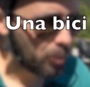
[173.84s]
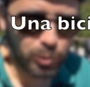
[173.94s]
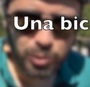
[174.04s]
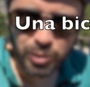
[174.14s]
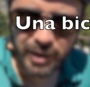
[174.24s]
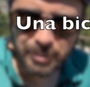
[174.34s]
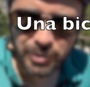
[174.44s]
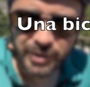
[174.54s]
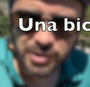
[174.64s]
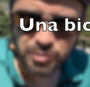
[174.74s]
punto è
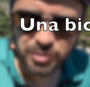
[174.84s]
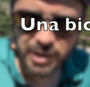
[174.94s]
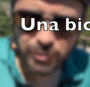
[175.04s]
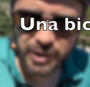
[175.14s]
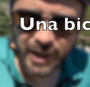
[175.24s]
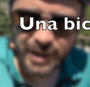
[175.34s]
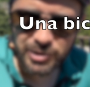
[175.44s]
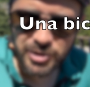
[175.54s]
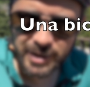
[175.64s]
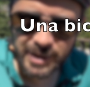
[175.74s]
quello riassuntivo ed è il
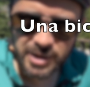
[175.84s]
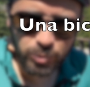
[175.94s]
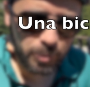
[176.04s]
ciclismo,